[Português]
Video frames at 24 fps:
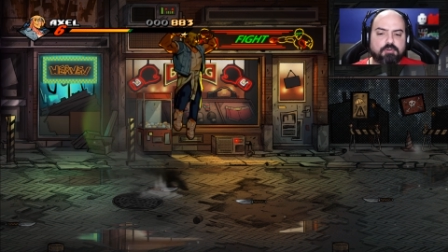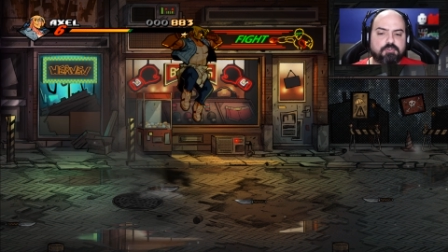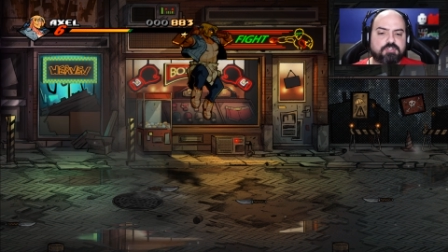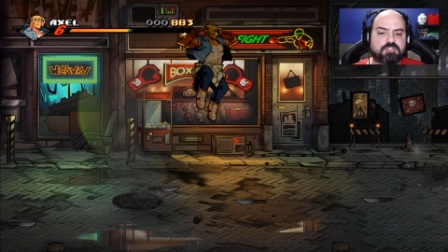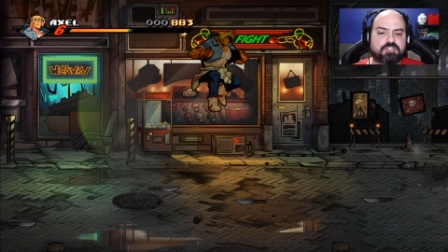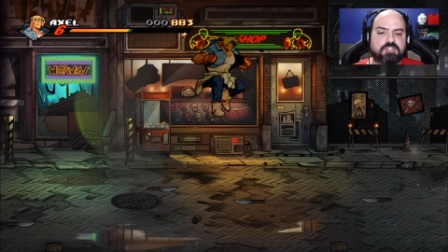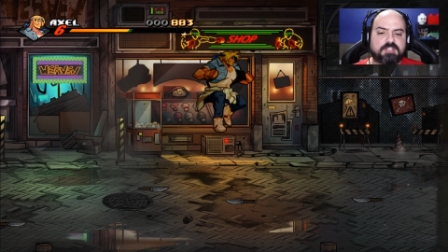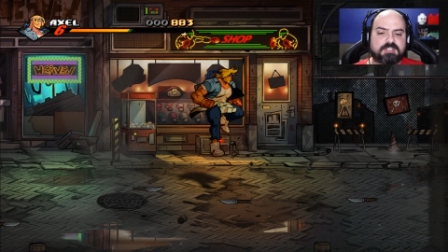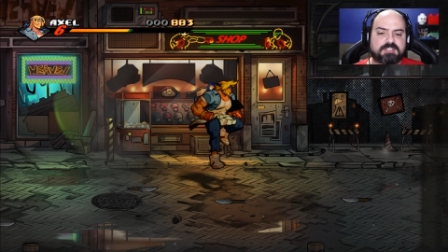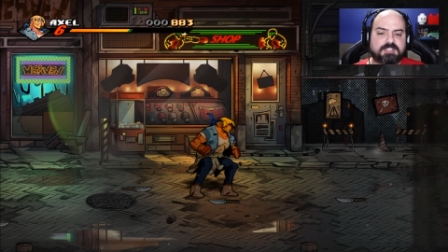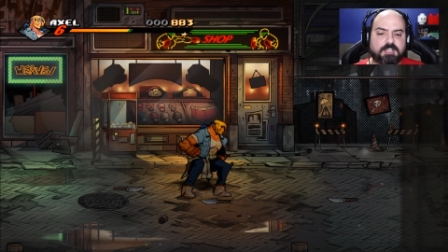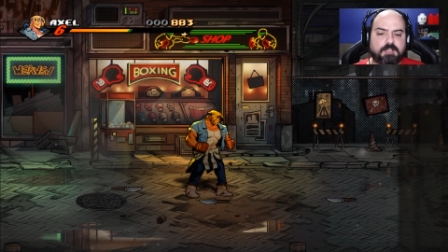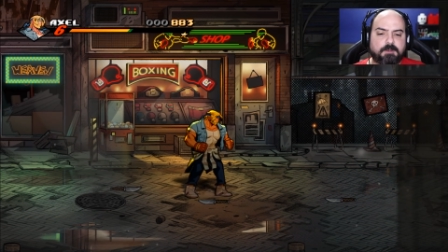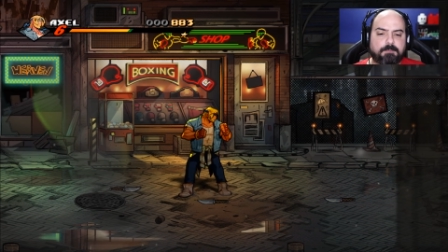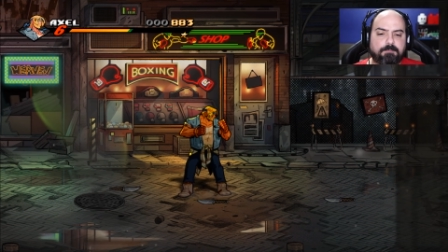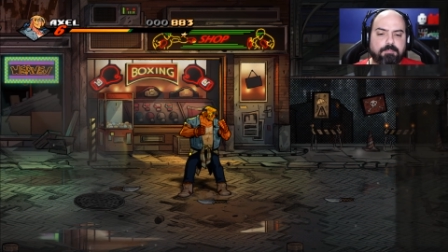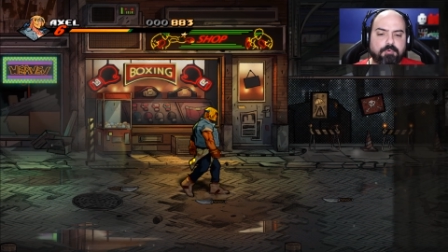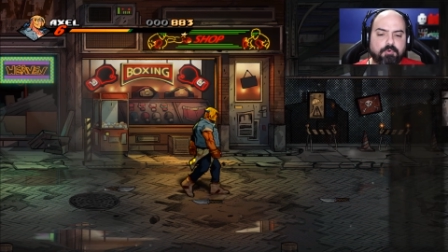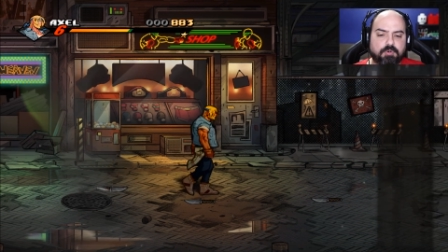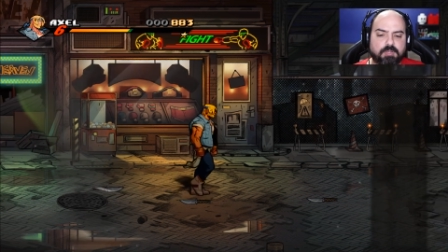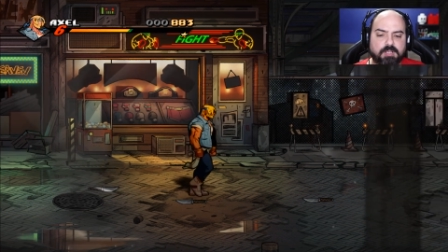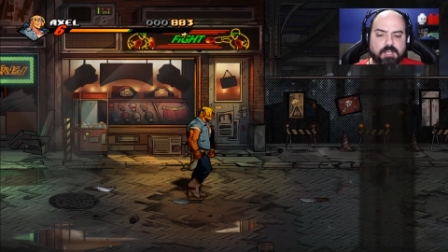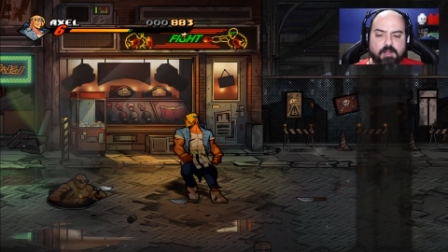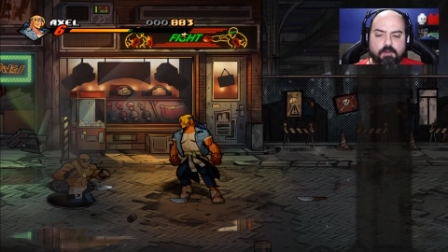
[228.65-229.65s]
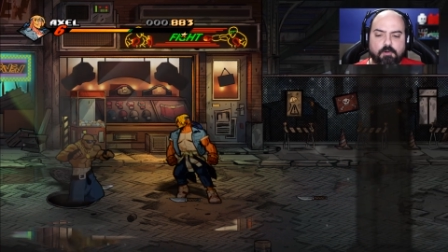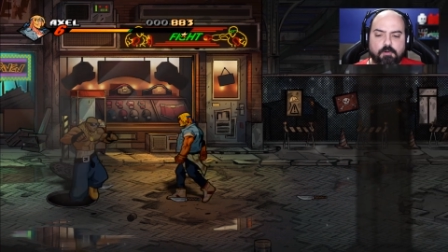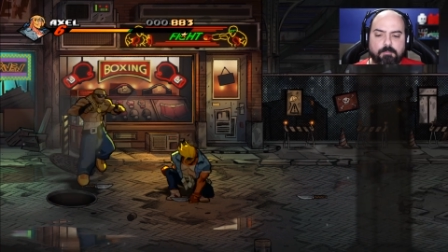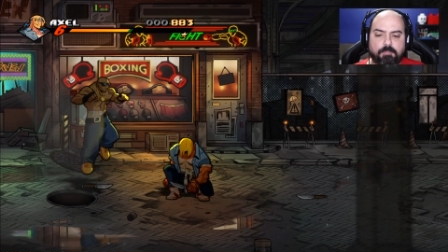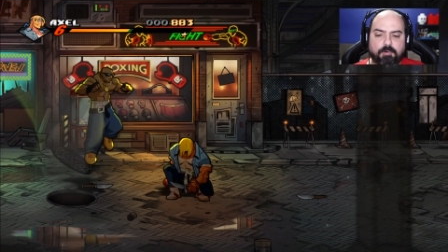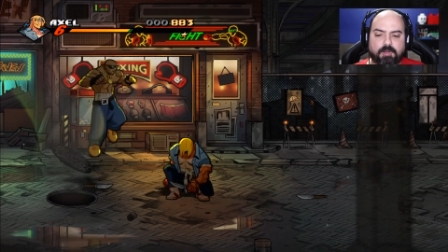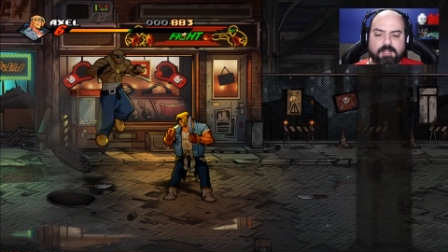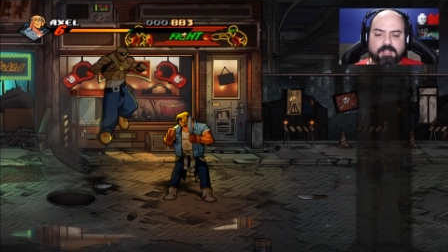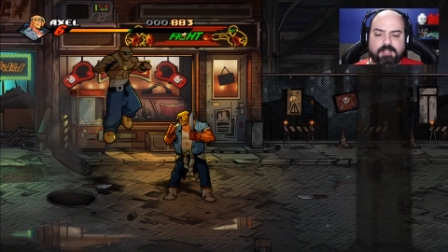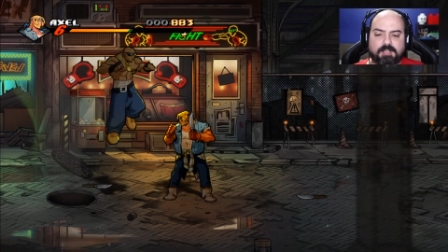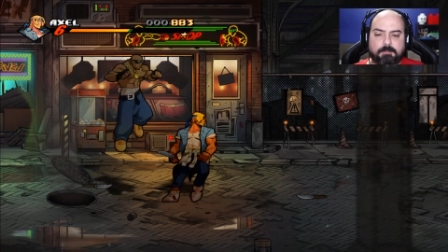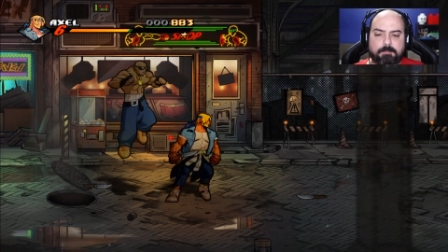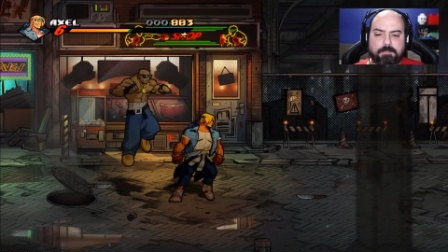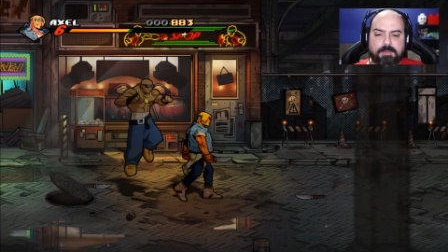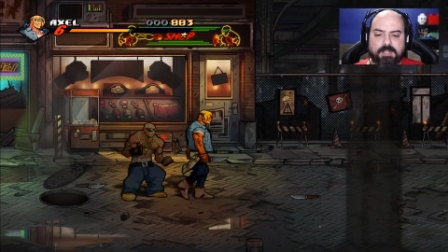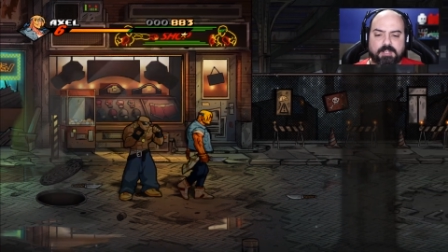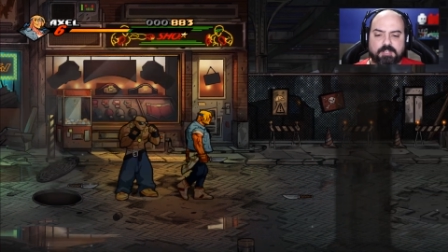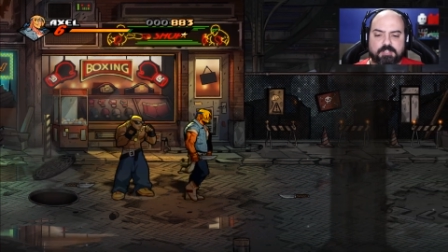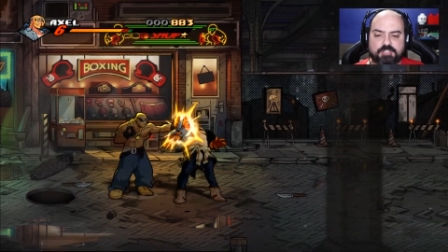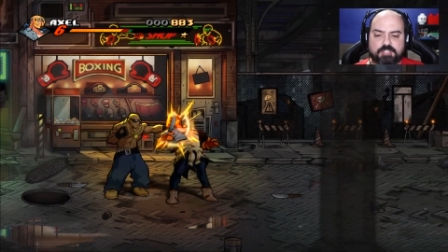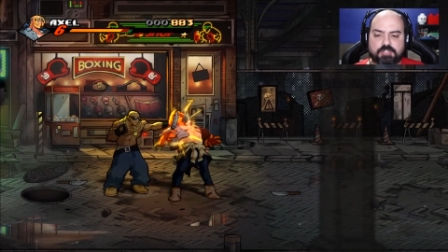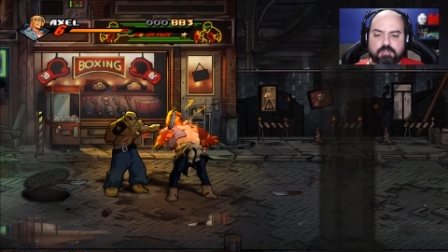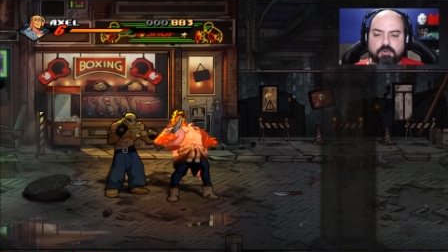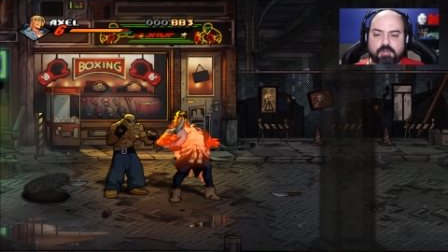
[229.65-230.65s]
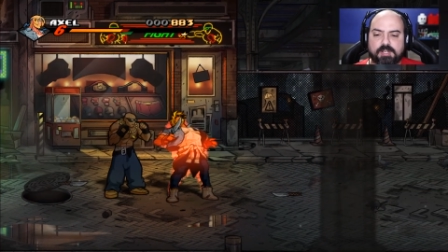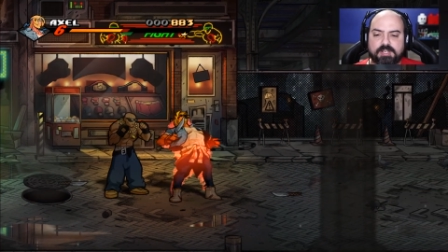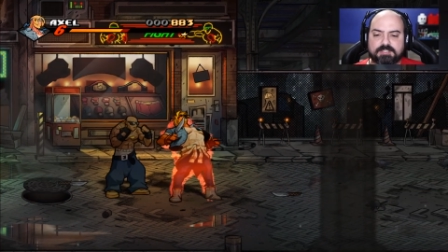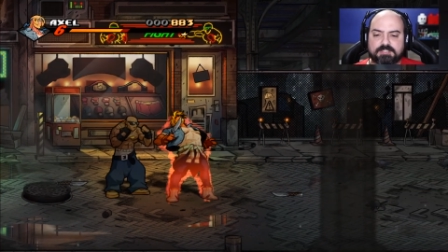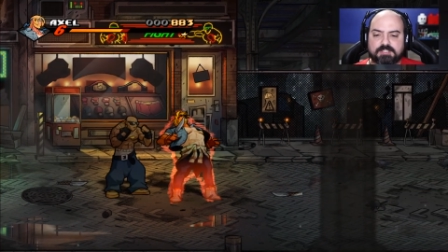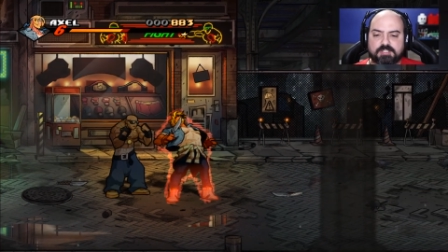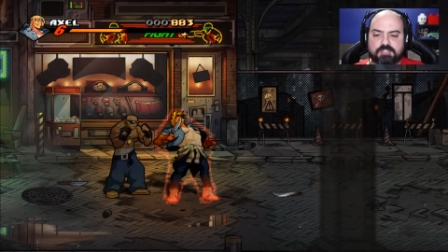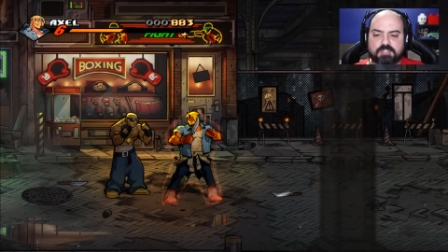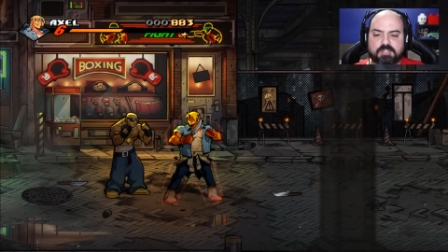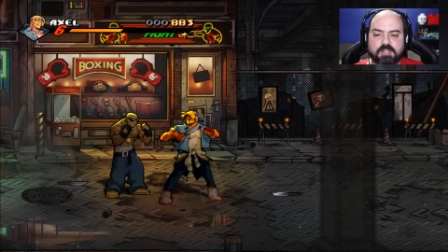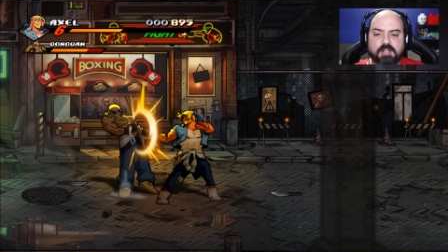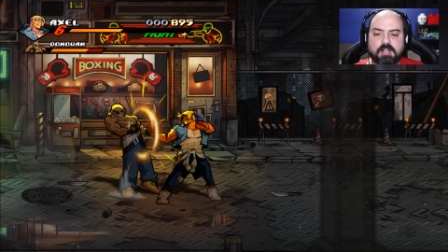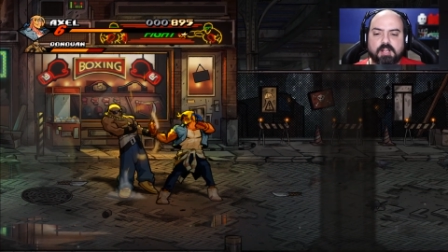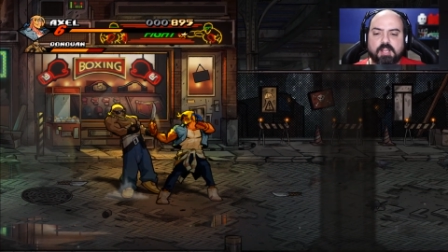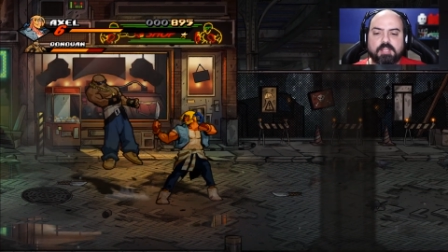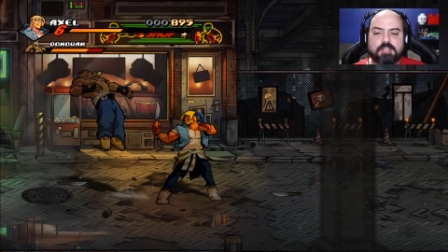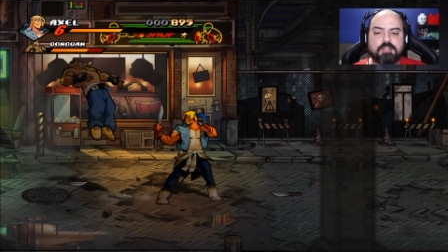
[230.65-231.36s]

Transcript: o X ele pula, o bola ele pega as coisas